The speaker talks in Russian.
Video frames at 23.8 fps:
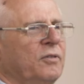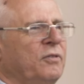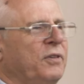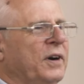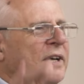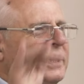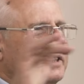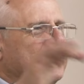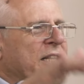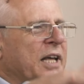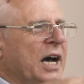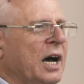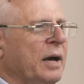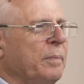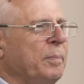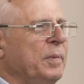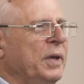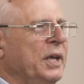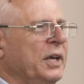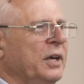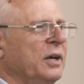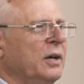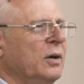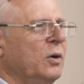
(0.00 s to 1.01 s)
в
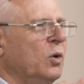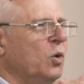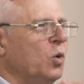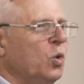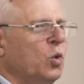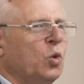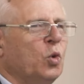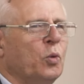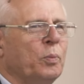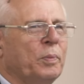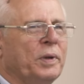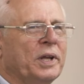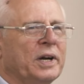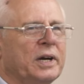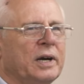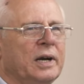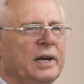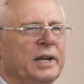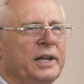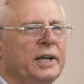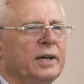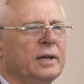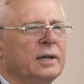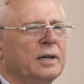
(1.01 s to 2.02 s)
Адаме
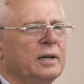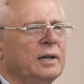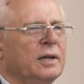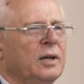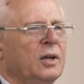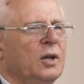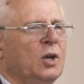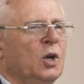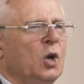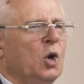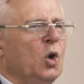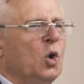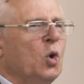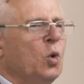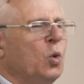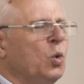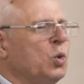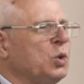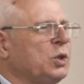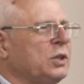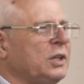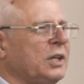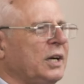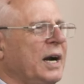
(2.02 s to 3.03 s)
умерли,
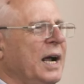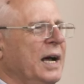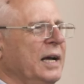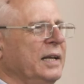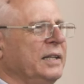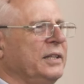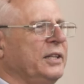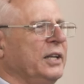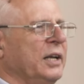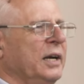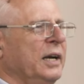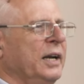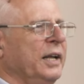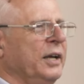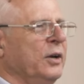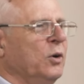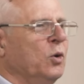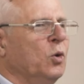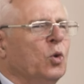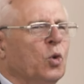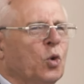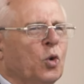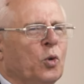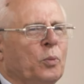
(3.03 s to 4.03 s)

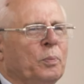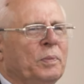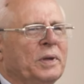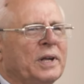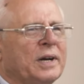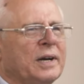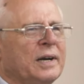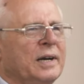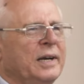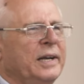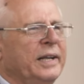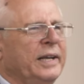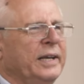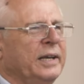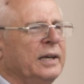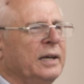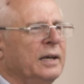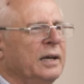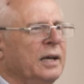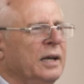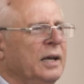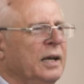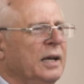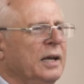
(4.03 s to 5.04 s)
утратили,
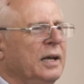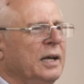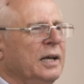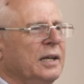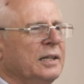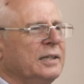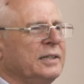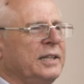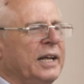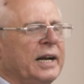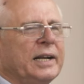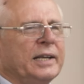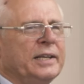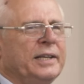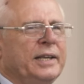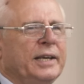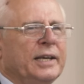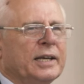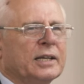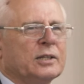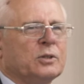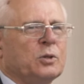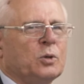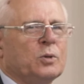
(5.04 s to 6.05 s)
умерли.
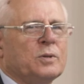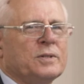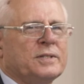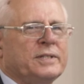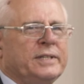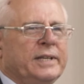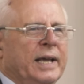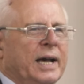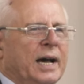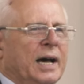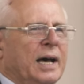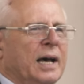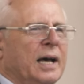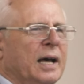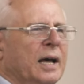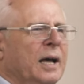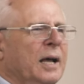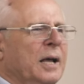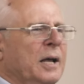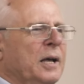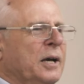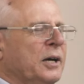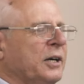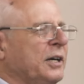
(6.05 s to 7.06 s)
Дорогие
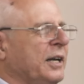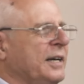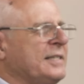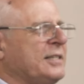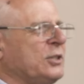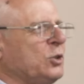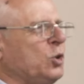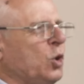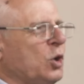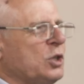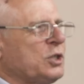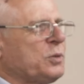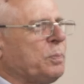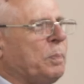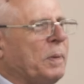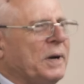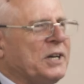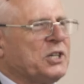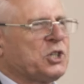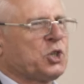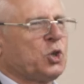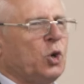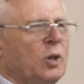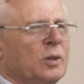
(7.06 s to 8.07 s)
друзья, Христос
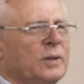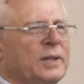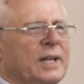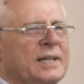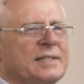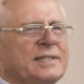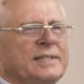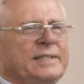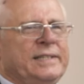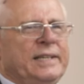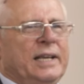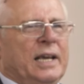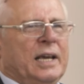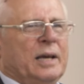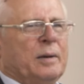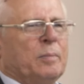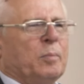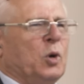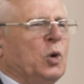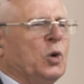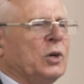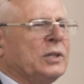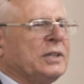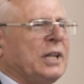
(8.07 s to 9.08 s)
пришел на
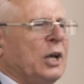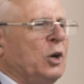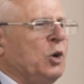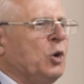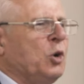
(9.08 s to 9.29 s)
землю, это